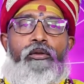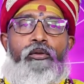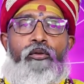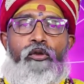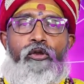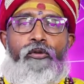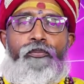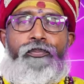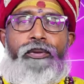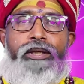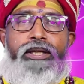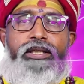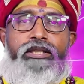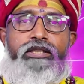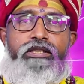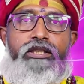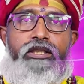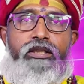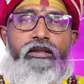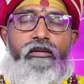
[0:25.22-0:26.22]
குரு
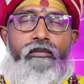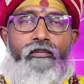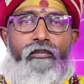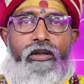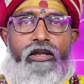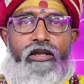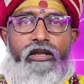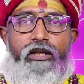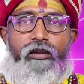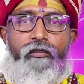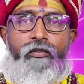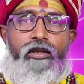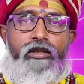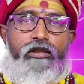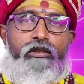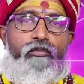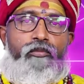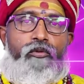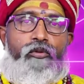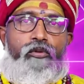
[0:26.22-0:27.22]
பெயர்ச்சி பலனை
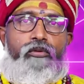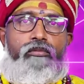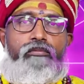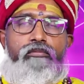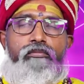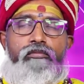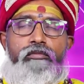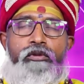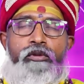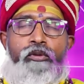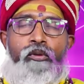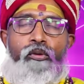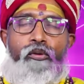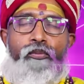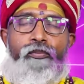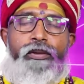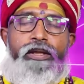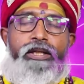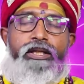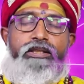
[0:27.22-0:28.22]
பார்க்க போகிறோம் குரு
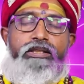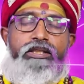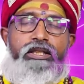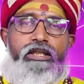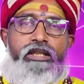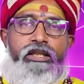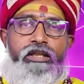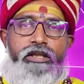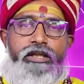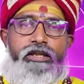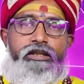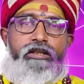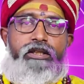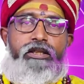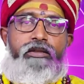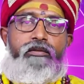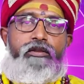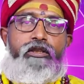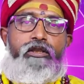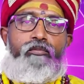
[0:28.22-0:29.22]
பெயர்ச்சி ரெண்டாயிரத்தி
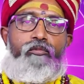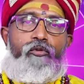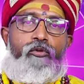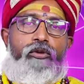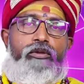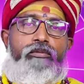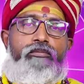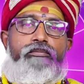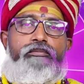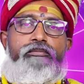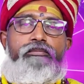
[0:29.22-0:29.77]
இருபத்தி மூணு